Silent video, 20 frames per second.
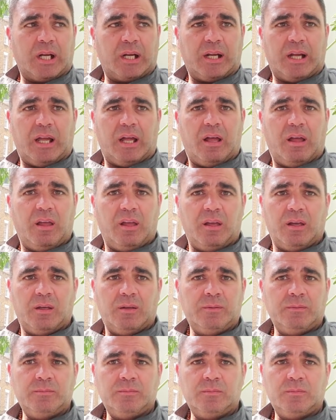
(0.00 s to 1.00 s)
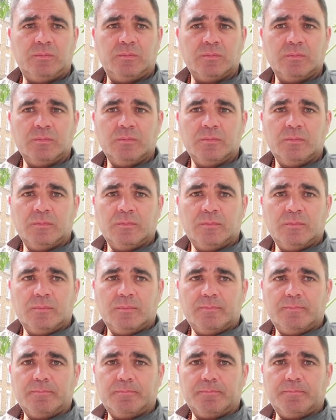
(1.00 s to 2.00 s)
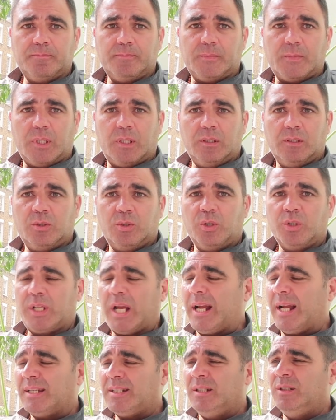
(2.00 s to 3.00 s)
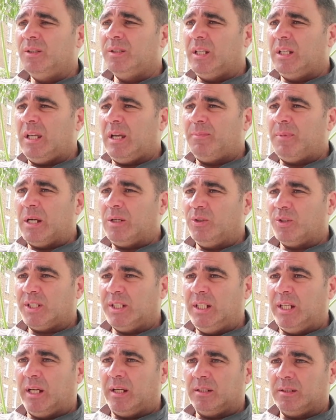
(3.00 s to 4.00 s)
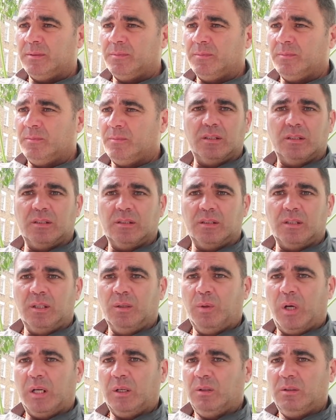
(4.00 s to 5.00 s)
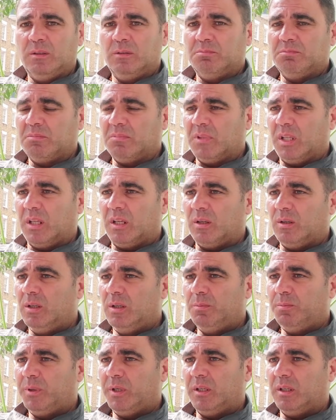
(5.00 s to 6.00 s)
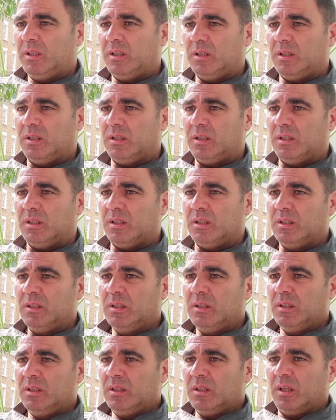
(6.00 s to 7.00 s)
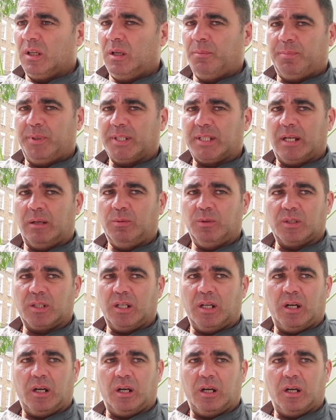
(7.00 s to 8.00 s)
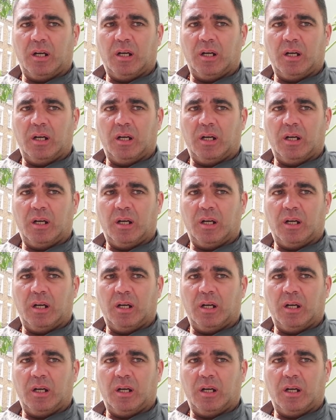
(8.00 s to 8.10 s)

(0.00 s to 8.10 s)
acá, em, yo ya casi no tenía más cocina. y, y bueno, de golpe empezamos a...